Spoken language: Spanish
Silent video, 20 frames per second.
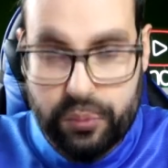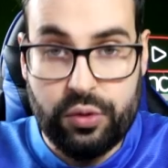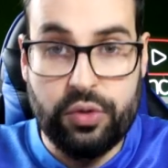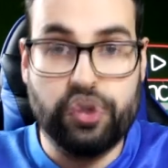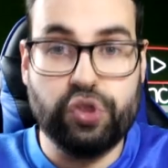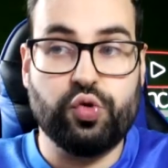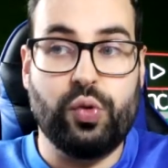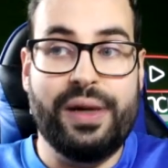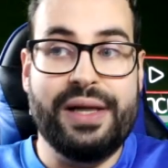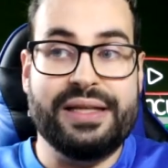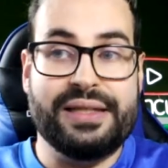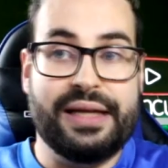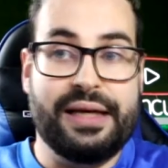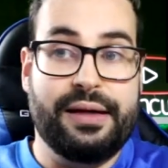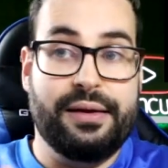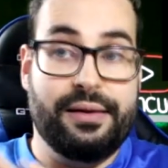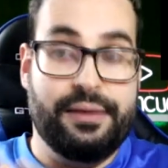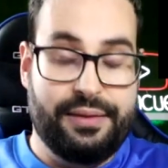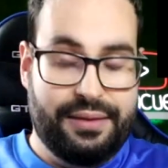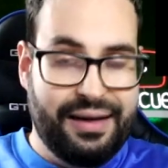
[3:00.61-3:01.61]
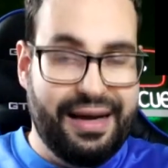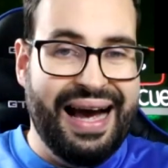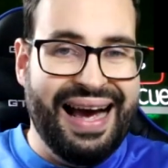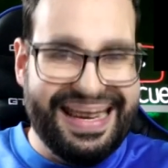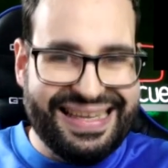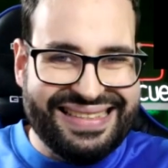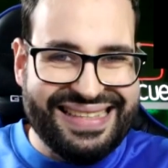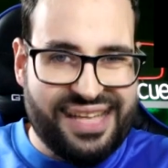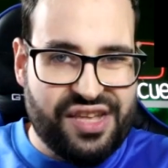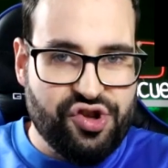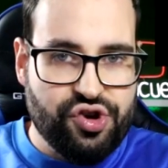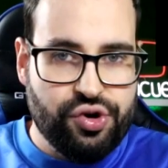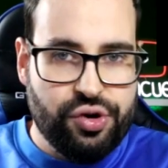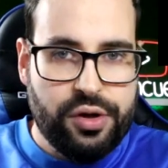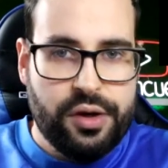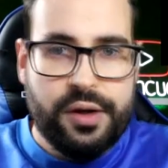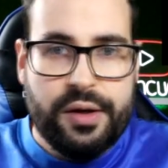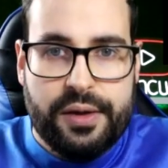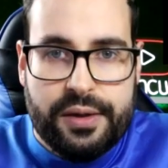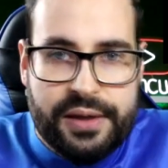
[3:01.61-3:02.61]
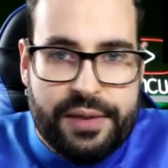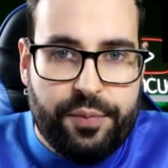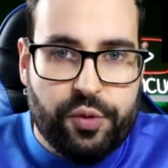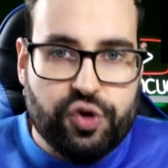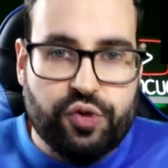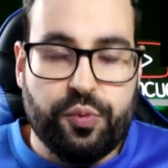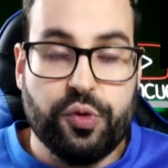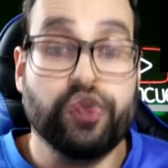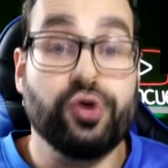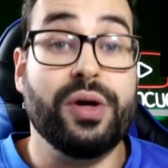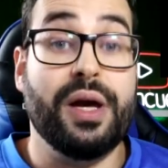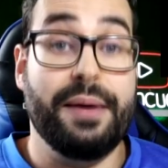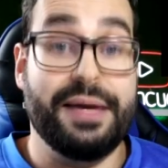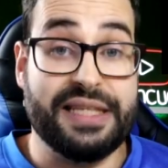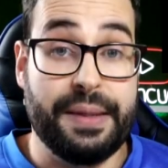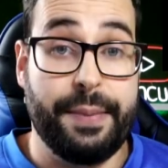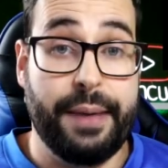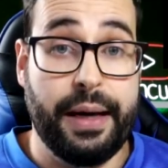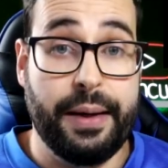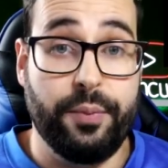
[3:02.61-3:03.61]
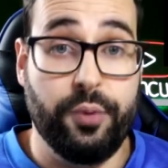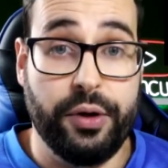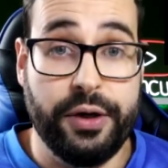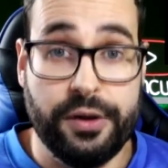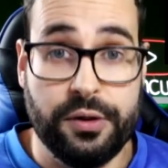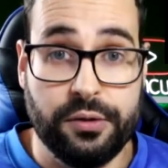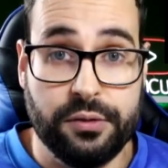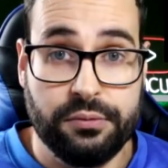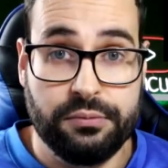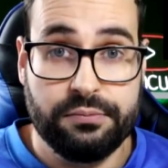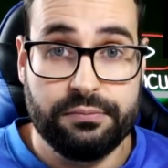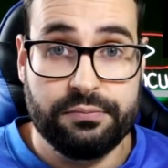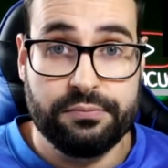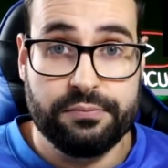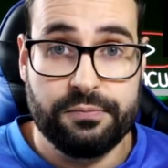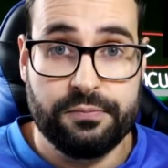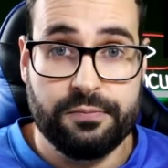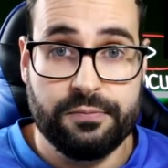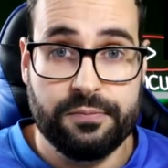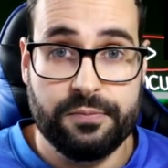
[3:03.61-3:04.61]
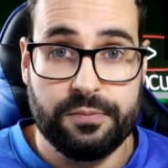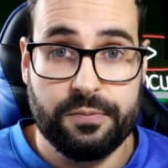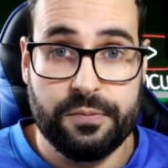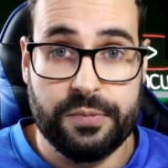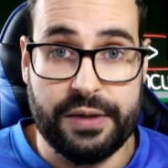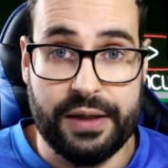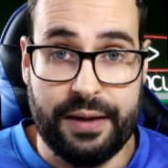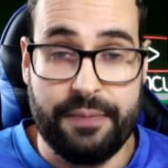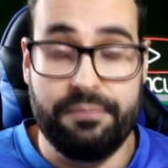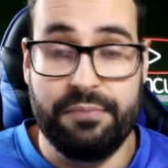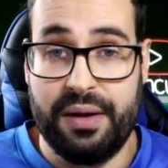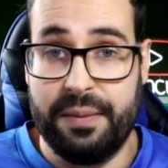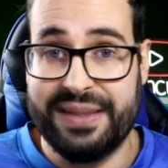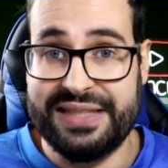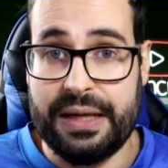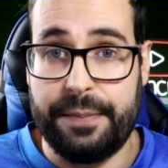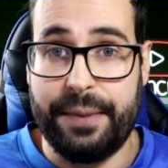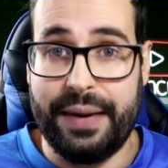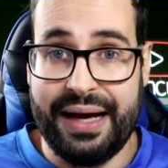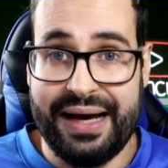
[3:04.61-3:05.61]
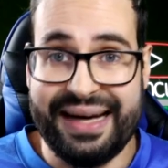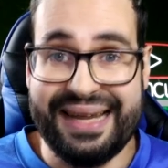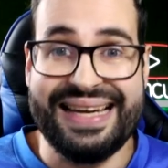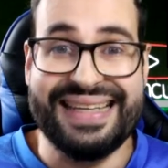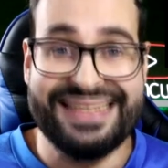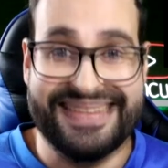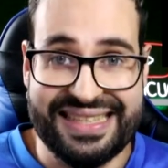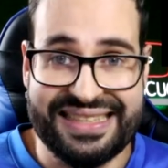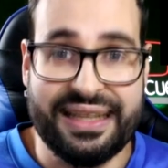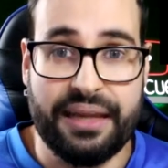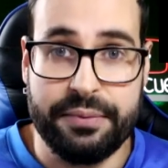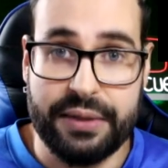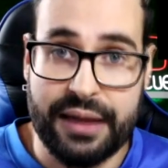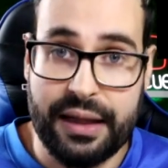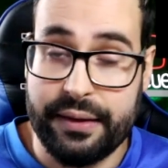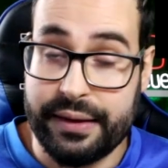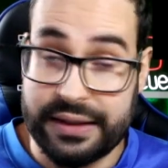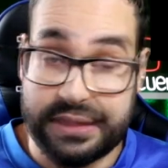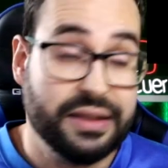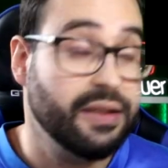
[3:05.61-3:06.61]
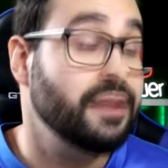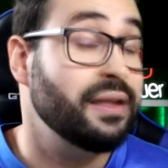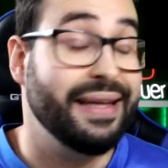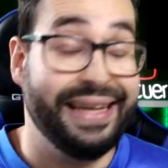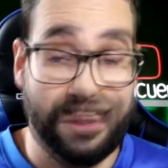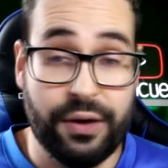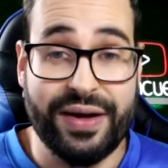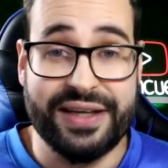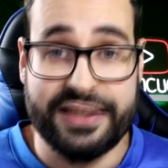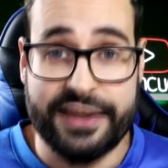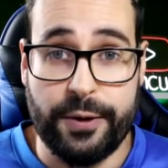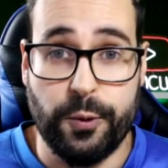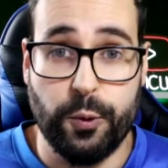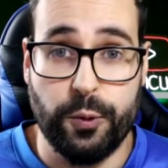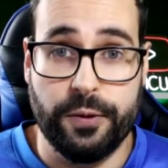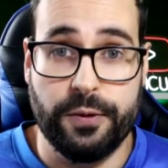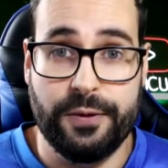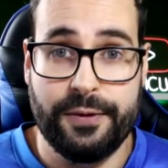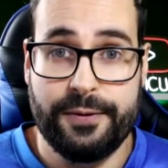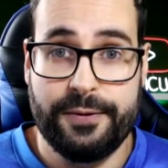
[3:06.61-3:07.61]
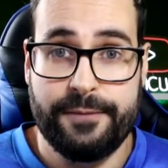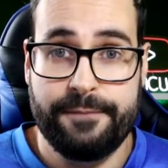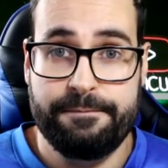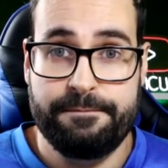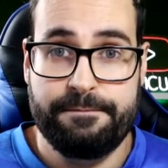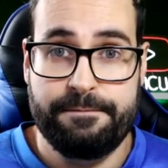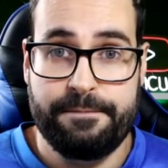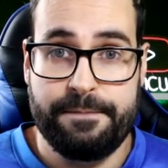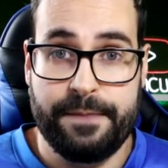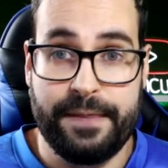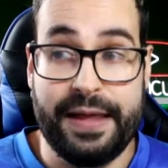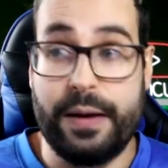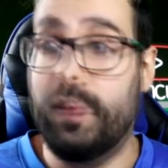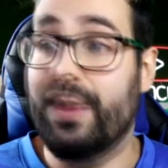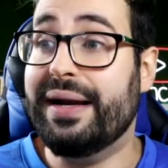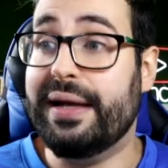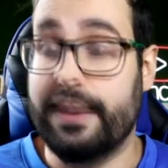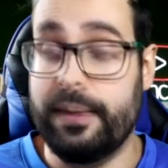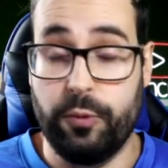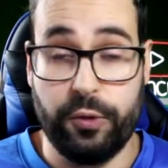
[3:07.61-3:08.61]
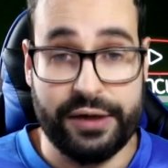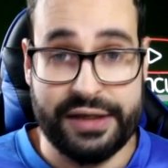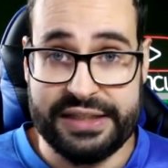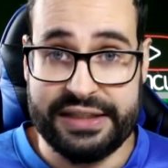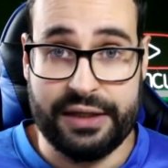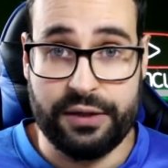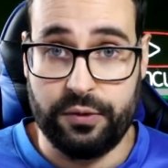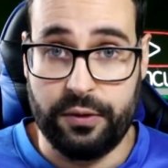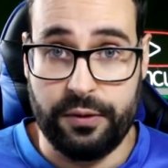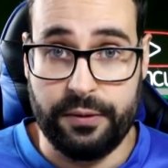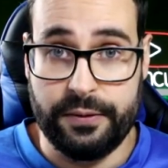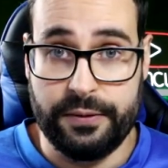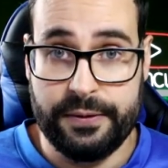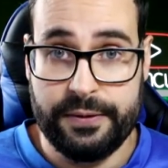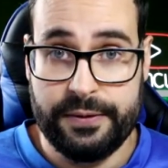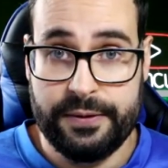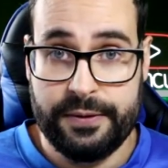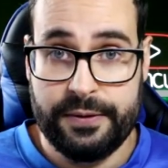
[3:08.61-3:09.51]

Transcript: los cuales has hecho, y por supuesto que vas a pagar por ello. O sea, me vas a pagar estas navidades, te lo aseguro. Da igual que borres a todo.